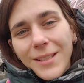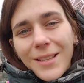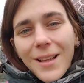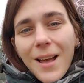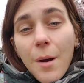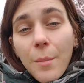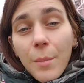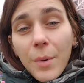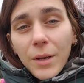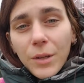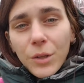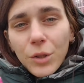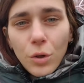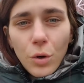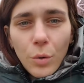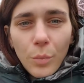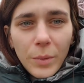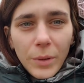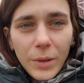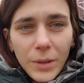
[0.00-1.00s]
самая
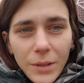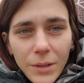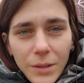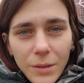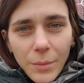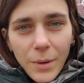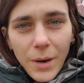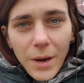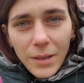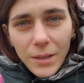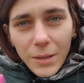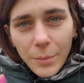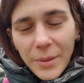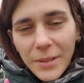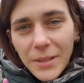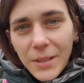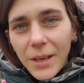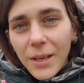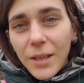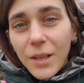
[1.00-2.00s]
теплая зима за
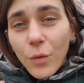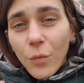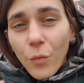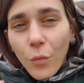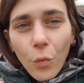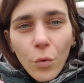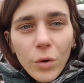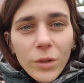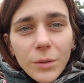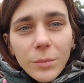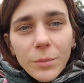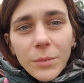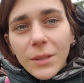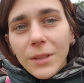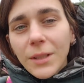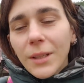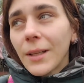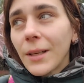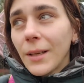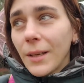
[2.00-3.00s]
последние
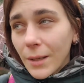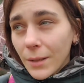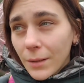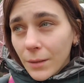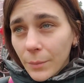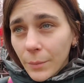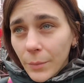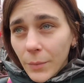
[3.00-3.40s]
80 лет.